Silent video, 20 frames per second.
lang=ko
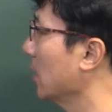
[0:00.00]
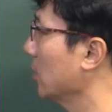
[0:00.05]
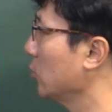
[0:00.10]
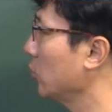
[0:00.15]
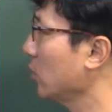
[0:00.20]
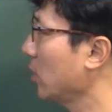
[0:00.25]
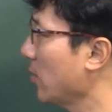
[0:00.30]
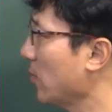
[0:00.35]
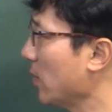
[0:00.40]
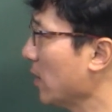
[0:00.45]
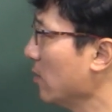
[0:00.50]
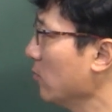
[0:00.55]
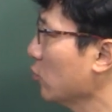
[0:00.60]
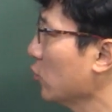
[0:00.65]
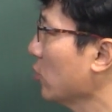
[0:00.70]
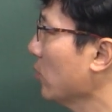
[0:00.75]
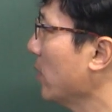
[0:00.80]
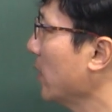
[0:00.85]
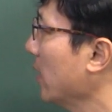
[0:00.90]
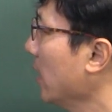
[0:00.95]
쉽게 말하면
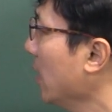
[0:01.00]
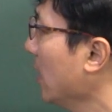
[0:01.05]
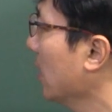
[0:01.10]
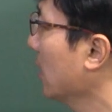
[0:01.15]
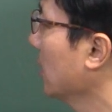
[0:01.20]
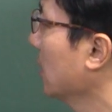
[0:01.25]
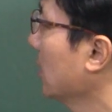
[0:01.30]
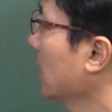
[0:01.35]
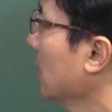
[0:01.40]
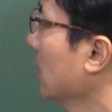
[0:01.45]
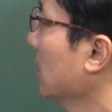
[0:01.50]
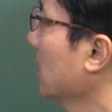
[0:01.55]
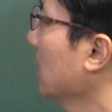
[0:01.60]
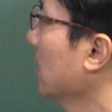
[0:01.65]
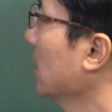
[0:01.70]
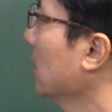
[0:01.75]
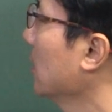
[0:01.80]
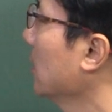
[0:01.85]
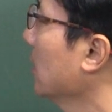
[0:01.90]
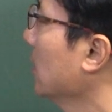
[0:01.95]
무슨 말이야?
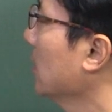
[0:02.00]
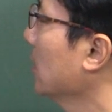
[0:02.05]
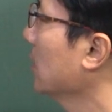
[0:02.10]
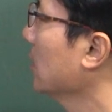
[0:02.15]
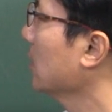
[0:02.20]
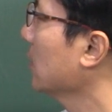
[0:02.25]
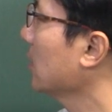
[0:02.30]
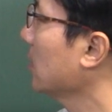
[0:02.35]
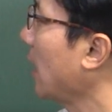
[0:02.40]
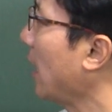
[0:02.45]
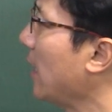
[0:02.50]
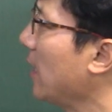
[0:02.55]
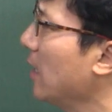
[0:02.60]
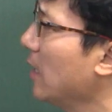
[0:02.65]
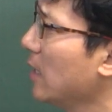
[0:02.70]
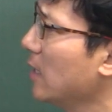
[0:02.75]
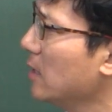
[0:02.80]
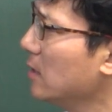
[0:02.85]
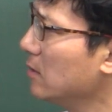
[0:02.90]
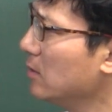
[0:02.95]

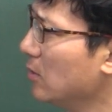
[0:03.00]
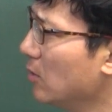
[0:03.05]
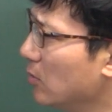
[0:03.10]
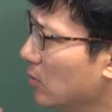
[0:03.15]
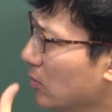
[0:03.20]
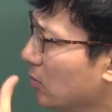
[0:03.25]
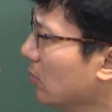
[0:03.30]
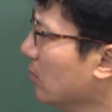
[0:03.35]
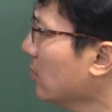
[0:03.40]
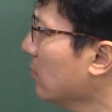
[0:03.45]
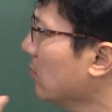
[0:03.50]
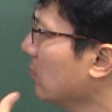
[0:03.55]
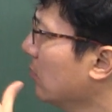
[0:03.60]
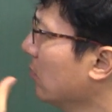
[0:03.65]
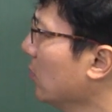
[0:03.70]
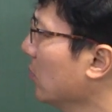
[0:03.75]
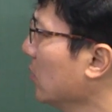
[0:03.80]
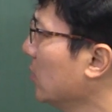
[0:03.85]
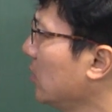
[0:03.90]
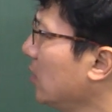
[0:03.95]
다양한 이런
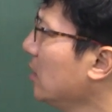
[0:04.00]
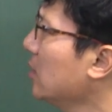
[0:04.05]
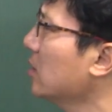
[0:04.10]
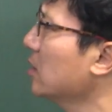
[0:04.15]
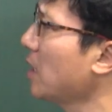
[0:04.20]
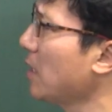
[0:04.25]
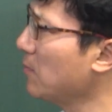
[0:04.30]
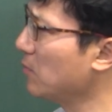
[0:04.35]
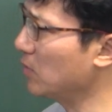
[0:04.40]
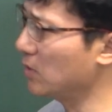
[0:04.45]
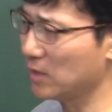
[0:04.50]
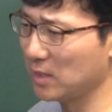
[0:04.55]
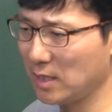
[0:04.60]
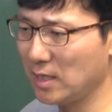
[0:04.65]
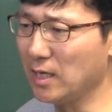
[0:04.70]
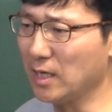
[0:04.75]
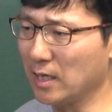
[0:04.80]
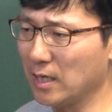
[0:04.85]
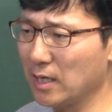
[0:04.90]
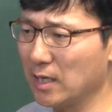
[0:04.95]

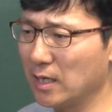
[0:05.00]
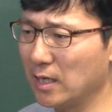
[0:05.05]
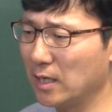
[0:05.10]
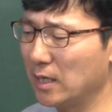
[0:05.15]
시스템들이 네.